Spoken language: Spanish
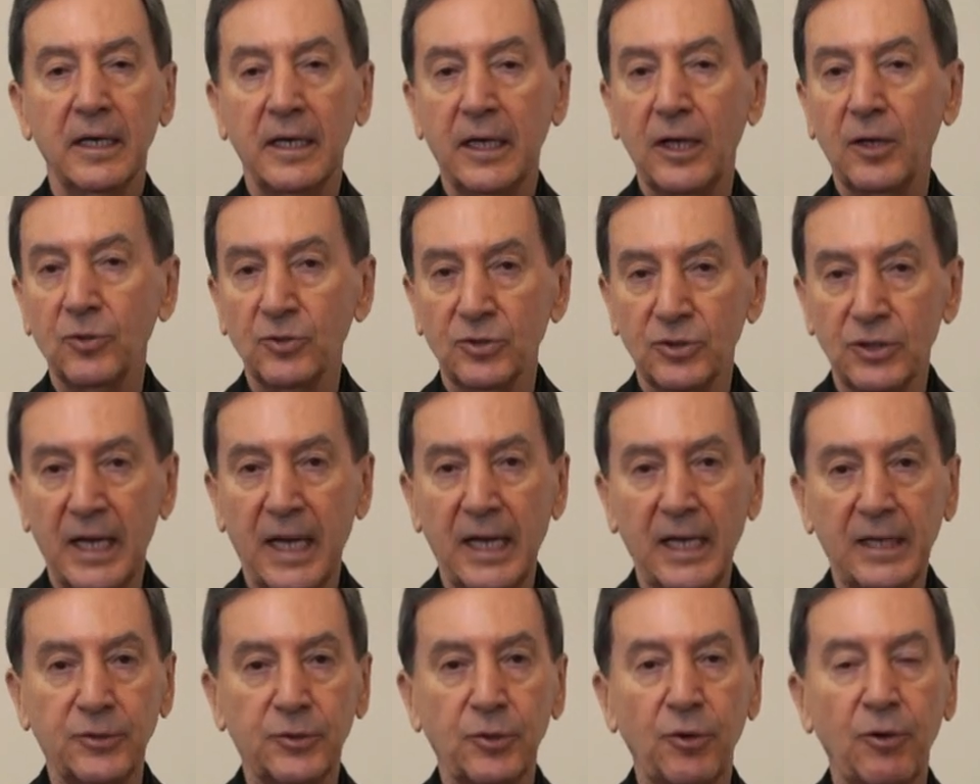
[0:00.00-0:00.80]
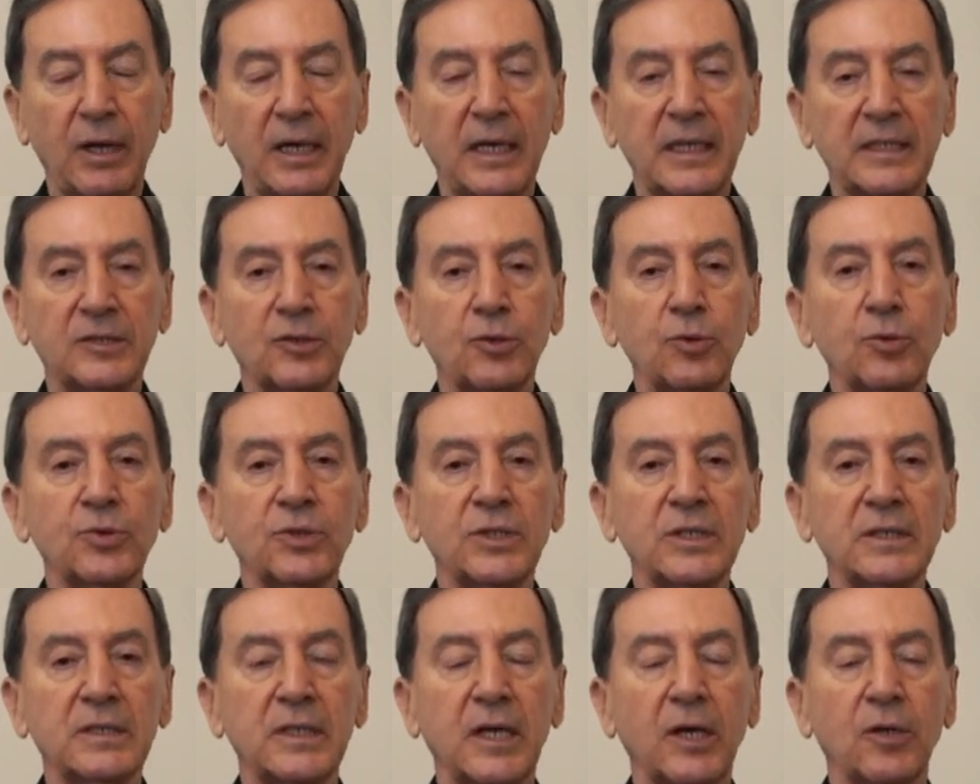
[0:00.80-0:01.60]
que nos da todas las
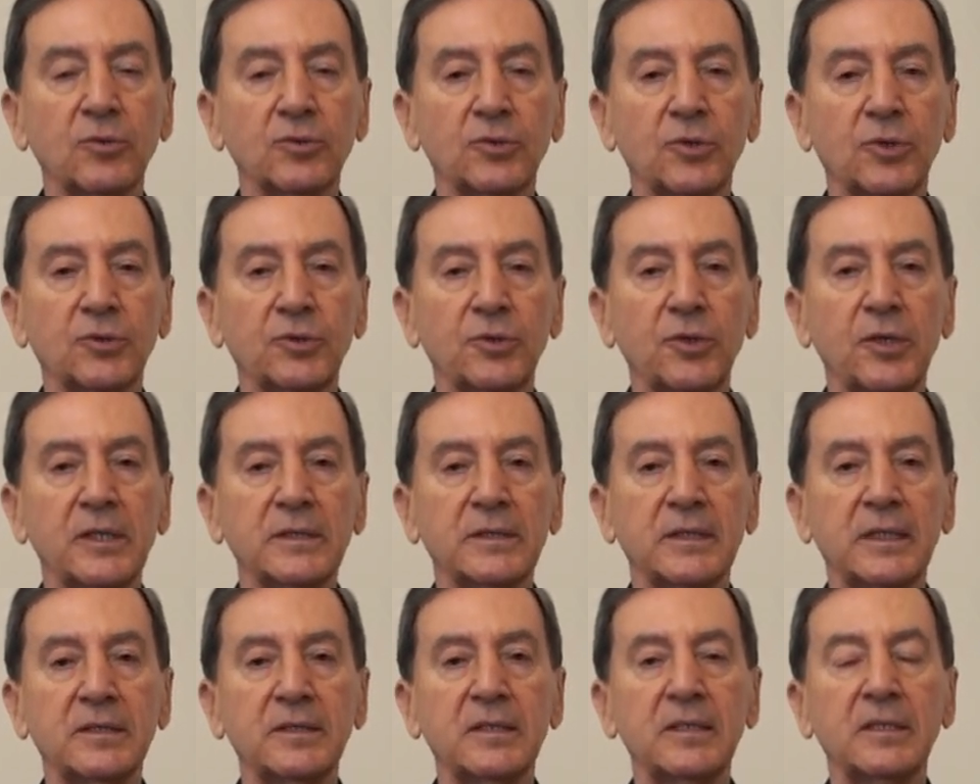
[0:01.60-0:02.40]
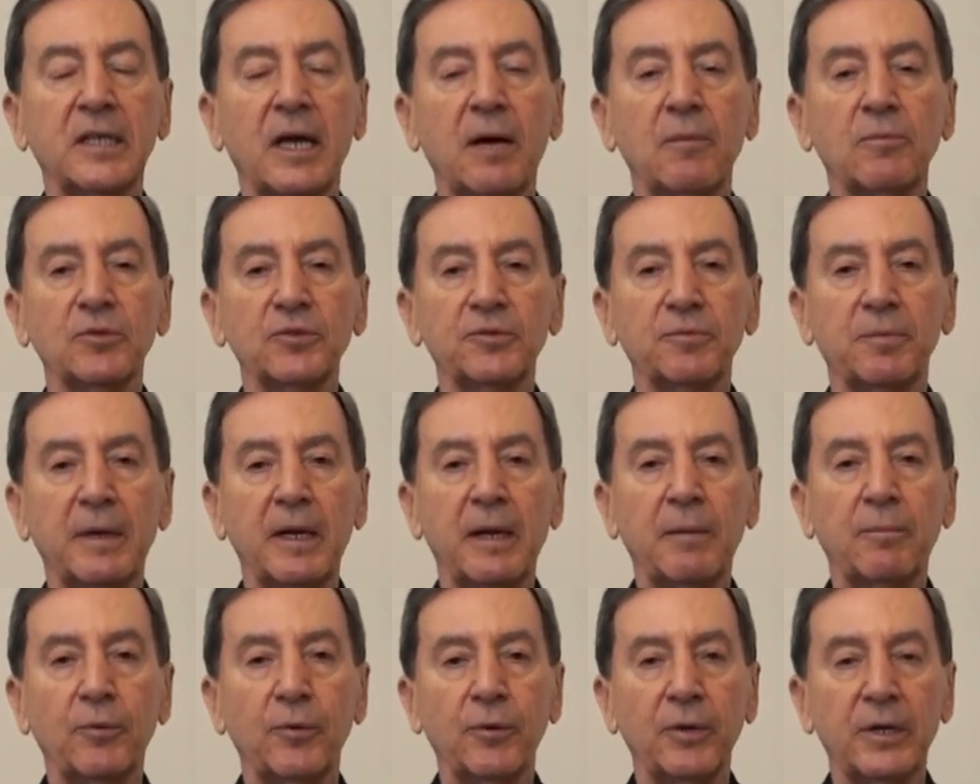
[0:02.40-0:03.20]
luces que nosotros necesitamos
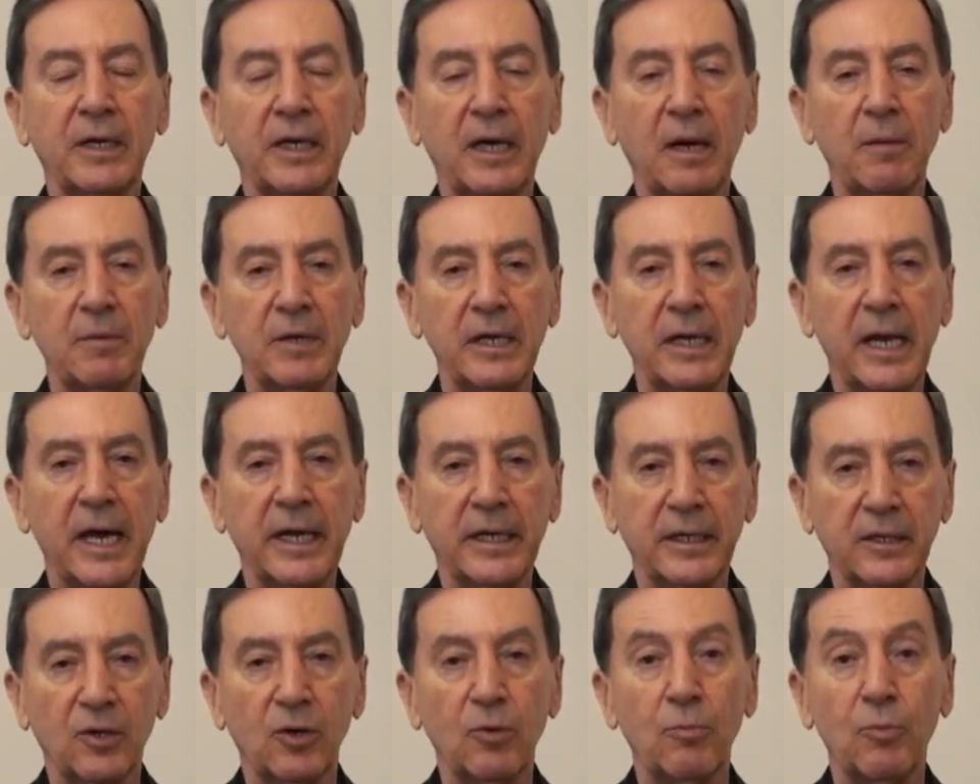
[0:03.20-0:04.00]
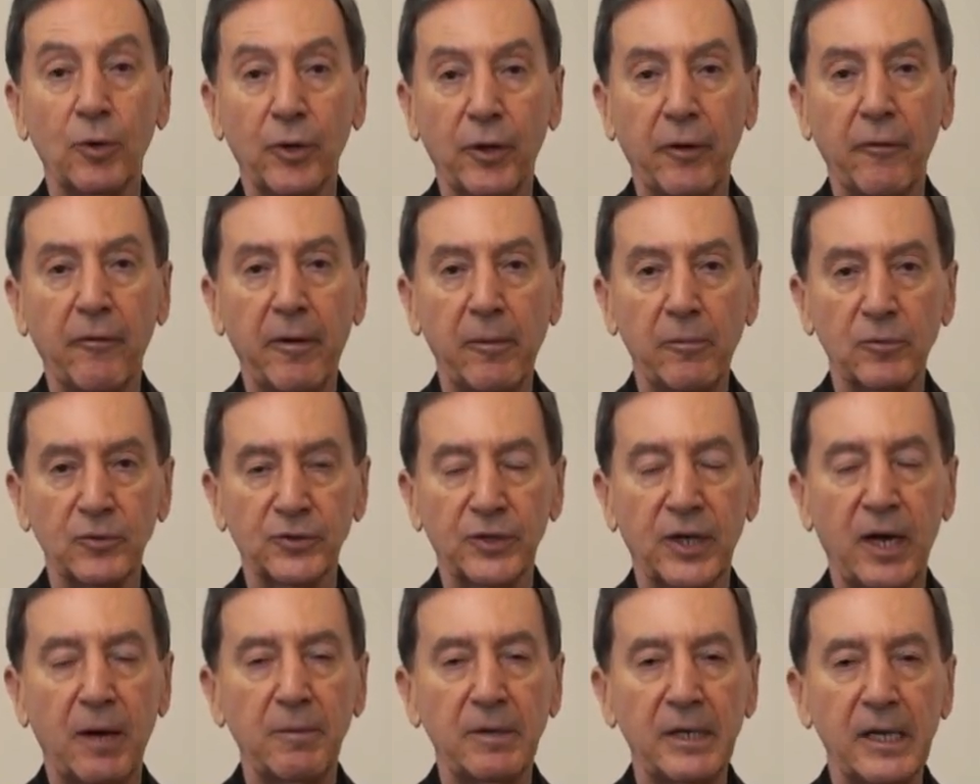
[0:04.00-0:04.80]
para poder caminar como
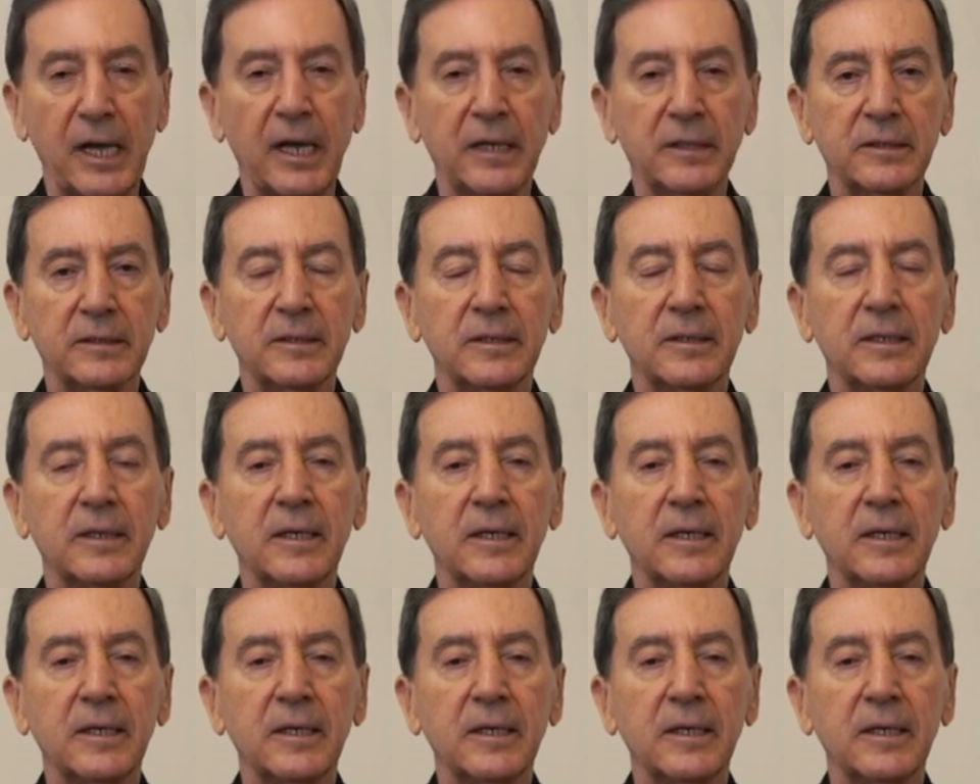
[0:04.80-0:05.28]
debemos caminar.